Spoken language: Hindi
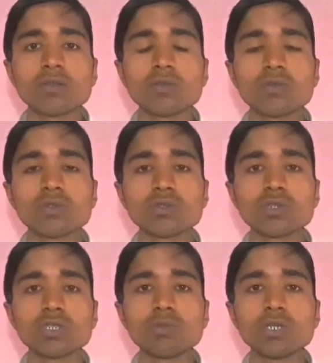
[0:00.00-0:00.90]
तो दोस्तों
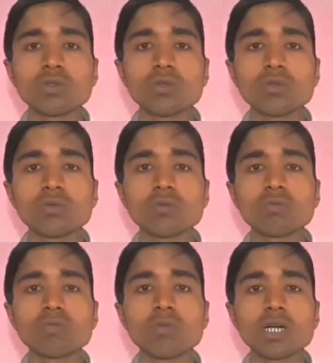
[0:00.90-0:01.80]
इस वीडियो को
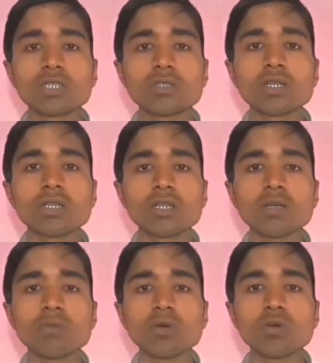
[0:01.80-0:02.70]
लास्ट तक देखें
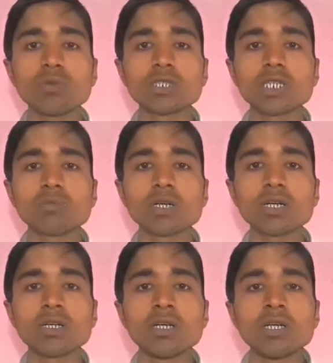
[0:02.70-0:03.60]
बिल्कुल भी स्केप ना
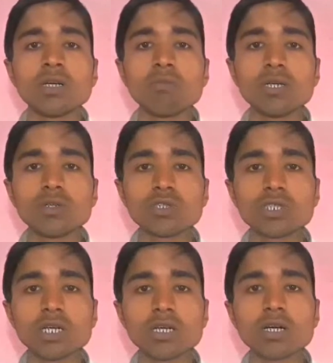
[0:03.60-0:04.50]
करें वीडियो
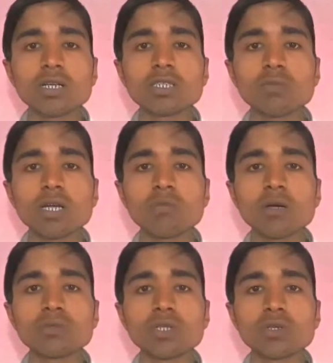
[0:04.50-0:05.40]
स्टार्ट करने से पहले मैं
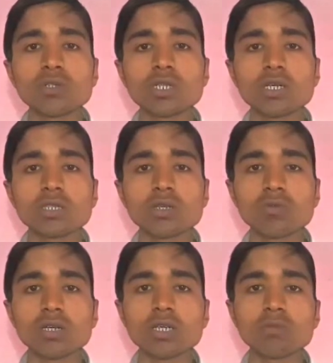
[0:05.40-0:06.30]
आपसे रिक्वेस्ट करना
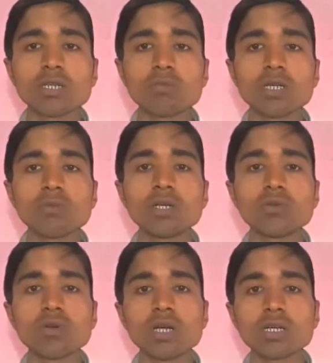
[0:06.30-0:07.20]
चाहूँगा कि अब तक मेरे वीडियो
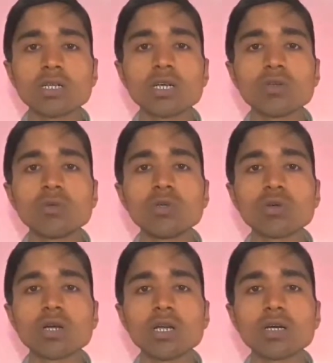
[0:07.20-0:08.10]
को लाइक नहीं करते तो वीडियो
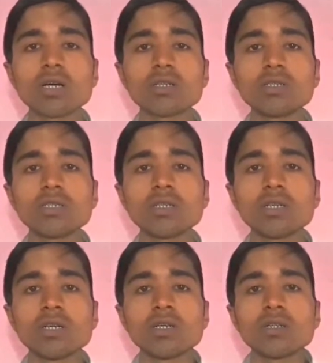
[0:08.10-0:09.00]
को लाइक कर दीजिए
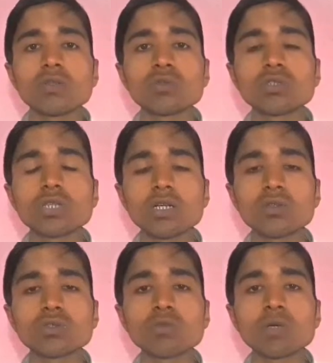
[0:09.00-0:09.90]
तो चलिए
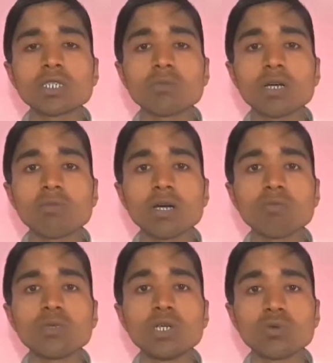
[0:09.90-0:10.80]
दोस्तों बिना समय के बाद हम
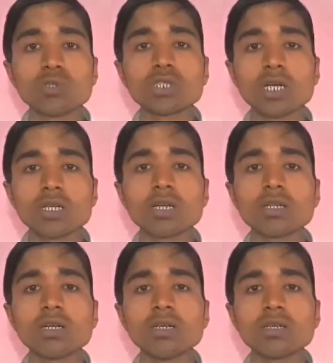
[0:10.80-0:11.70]
वीडियो को स्टार्ट करते
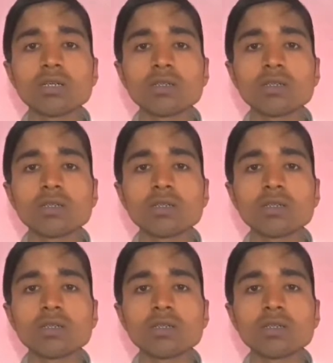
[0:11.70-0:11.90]
हैं